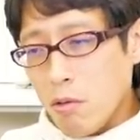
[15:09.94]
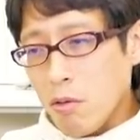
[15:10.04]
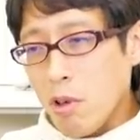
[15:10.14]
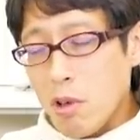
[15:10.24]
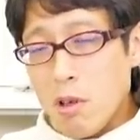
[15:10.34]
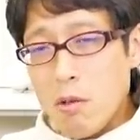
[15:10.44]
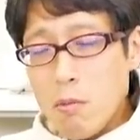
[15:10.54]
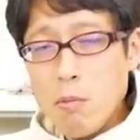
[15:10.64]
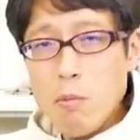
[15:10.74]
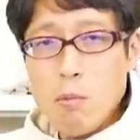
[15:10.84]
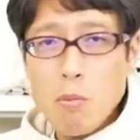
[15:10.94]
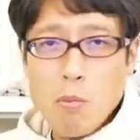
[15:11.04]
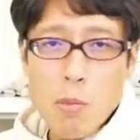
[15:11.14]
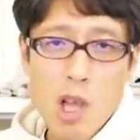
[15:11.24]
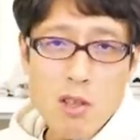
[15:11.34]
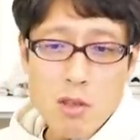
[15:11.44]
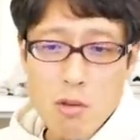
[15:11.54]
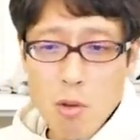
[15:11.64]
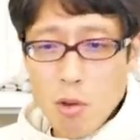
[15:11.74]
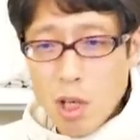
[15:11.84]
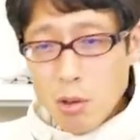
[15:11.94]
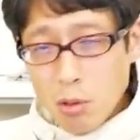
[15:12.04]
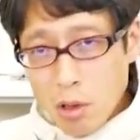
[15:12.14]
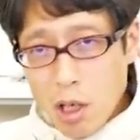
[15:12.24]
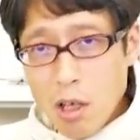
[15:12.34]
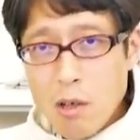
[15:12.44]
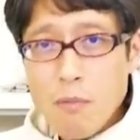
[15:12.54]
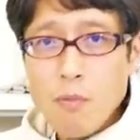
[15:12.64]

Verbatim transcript: 何？明治チョコレートとか